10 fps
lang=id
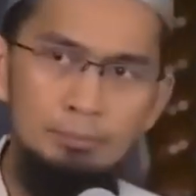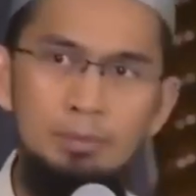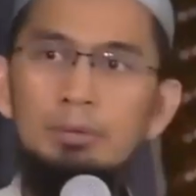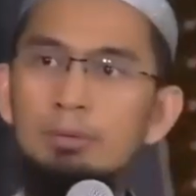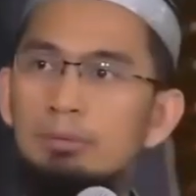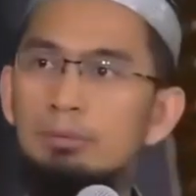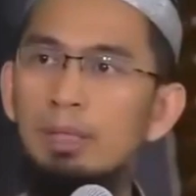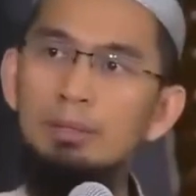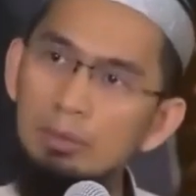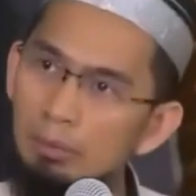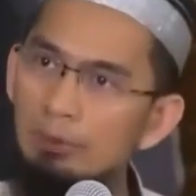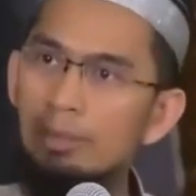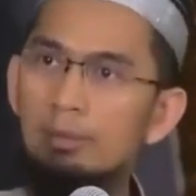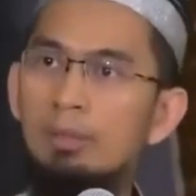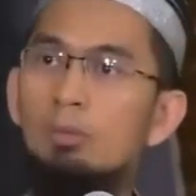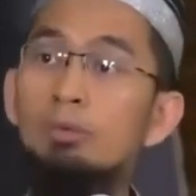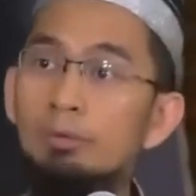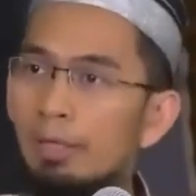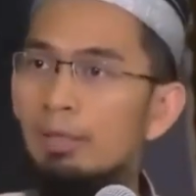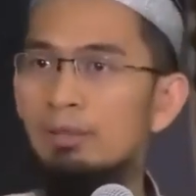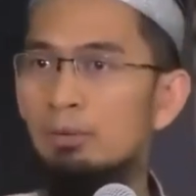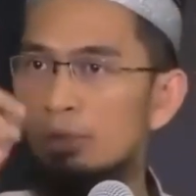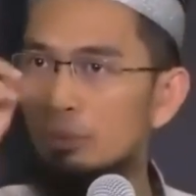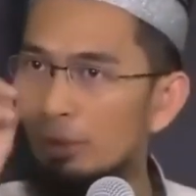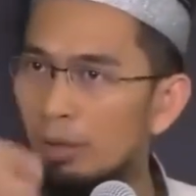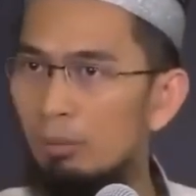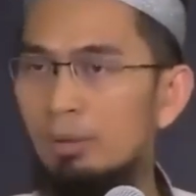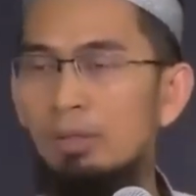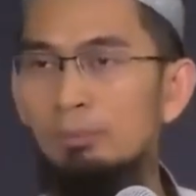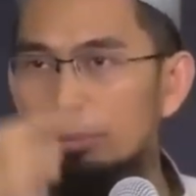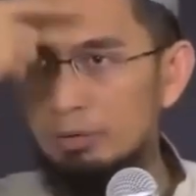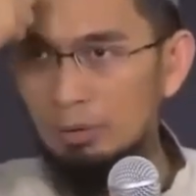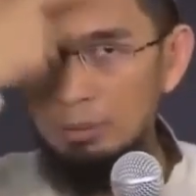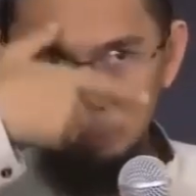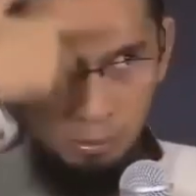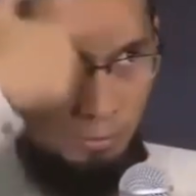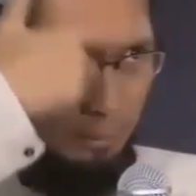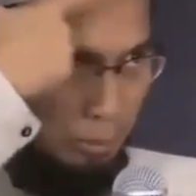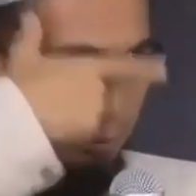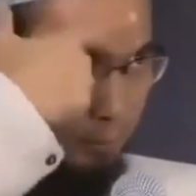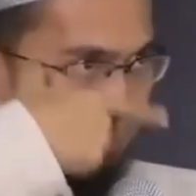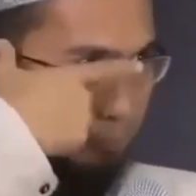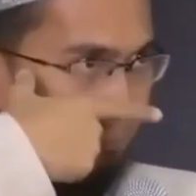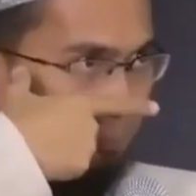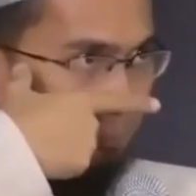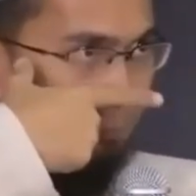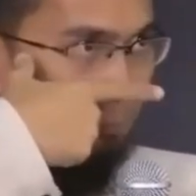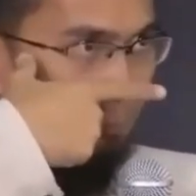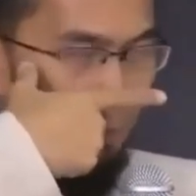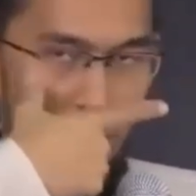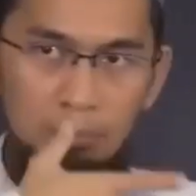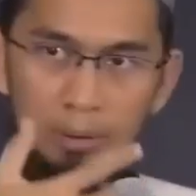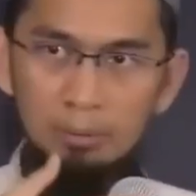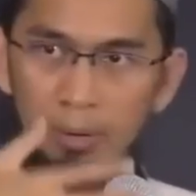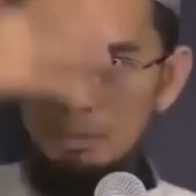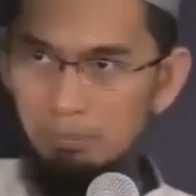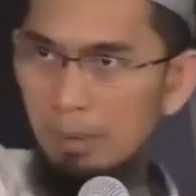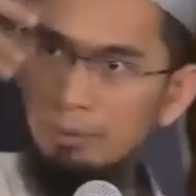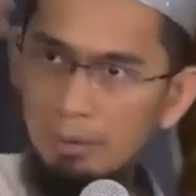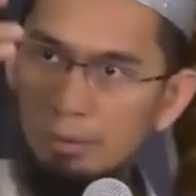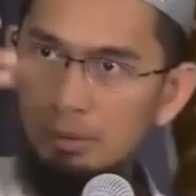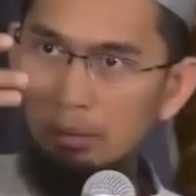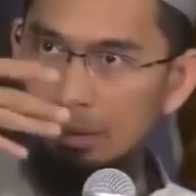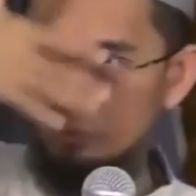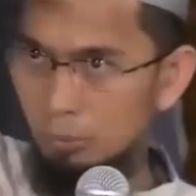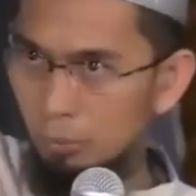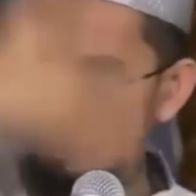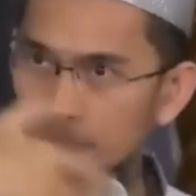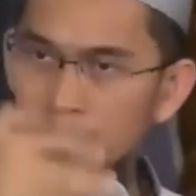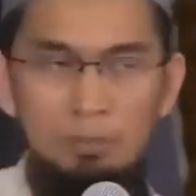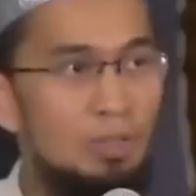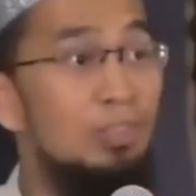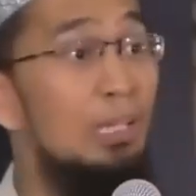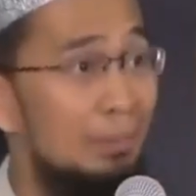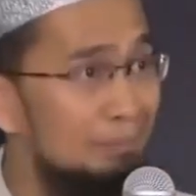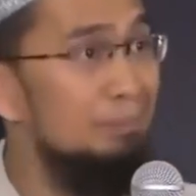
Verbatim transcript: Betul. Nanti antum lihat ya. Unta satu-satunya hewan yang punya selaput di matanya. Jadi begitu ada badai langsung nutup dia bisa jalan.